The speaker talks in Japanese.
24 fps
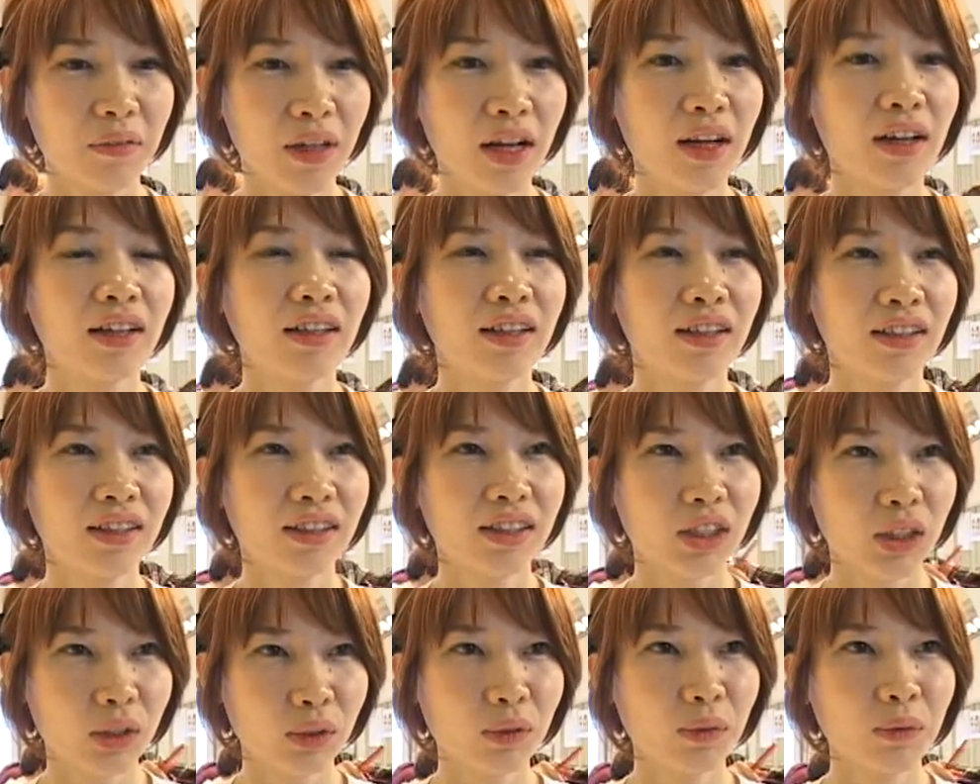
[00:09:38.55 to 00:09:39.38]
あ
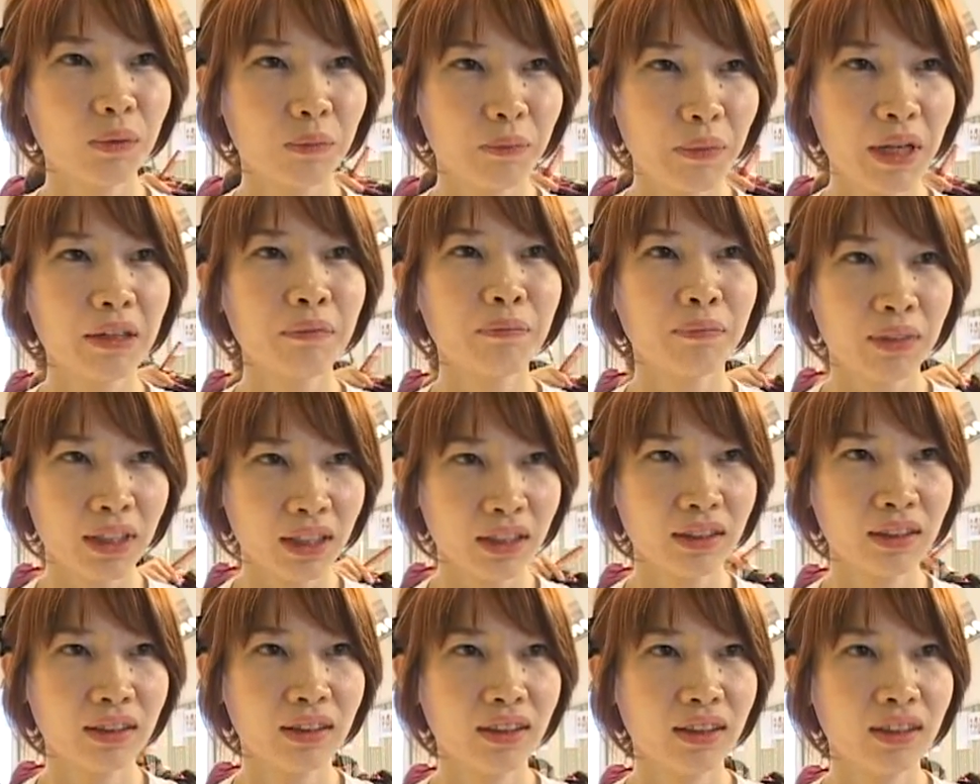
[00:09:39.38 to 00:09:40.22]
そのまんま
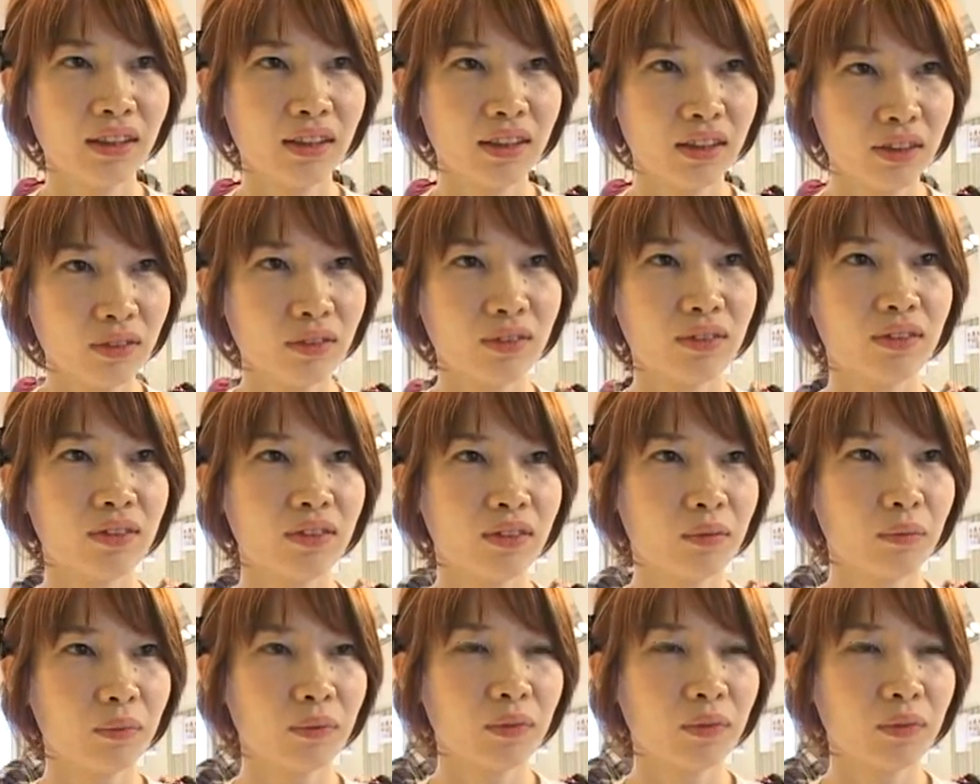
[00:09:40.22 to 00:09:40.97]
の